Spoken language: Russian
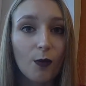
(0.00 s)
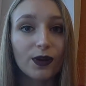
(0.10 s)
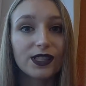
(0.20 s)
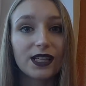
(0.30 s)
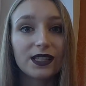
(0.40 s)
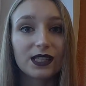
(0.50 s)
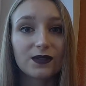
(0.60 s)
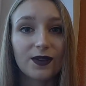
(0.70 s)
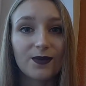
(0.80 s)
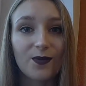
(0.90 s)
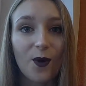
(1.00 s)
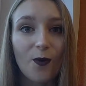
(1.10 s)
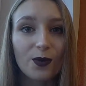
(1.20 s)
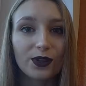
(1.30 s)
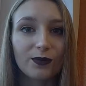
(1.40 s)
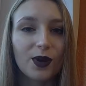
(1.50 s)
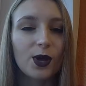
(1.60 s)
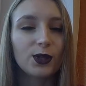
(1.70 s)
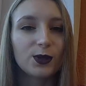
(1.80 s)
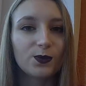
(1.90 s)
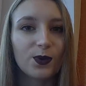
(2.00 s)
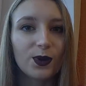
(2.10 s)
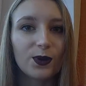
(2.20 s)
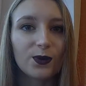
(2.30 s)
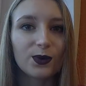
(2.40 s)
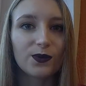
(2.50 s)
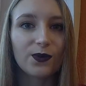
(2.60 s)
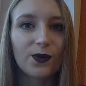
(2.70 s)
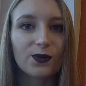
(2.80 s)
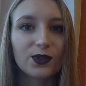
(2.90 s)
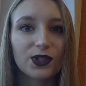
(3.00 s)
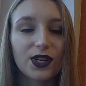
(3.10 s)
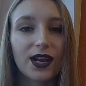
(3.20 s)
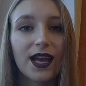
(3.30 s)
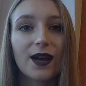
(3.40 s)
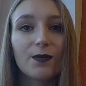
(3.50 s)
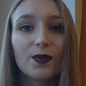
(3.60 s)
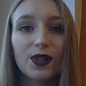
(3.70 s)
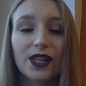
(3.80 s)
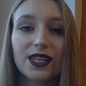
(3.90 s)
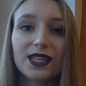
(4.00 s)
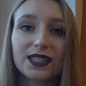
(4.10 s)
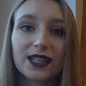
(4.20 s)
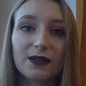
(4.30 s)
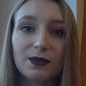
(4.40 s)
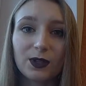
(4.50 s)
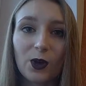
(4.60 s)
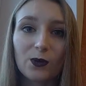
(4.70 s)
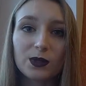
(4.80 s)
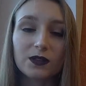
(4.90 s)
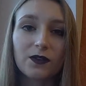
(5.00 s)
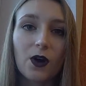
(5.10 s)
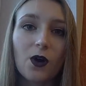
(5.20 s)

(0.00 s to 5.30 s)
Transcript: поделится своим опытом, тем более у него уже было несколько питомцев,